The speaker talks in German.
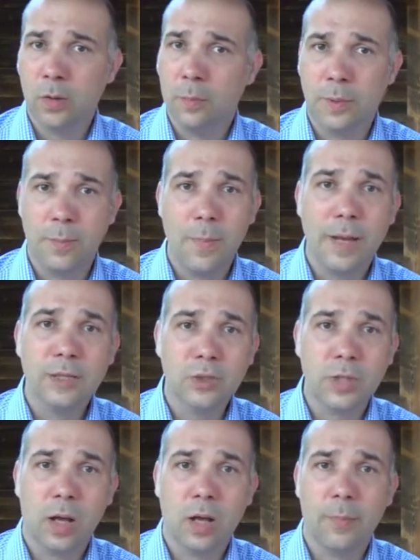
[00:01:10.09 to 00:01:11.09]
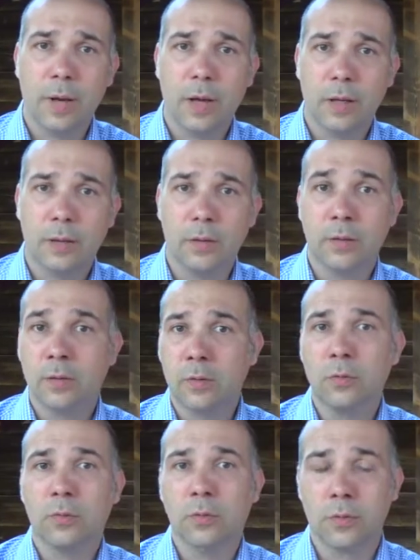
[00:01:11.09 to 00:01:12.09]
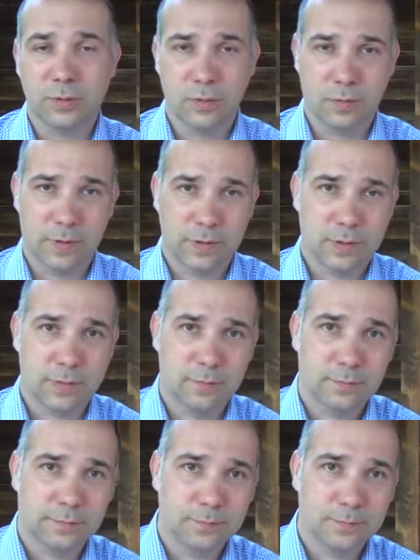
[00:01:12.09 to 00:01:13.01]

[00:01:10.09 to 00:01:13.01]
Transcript: mit Menschen arbeiten oder irgend sowas.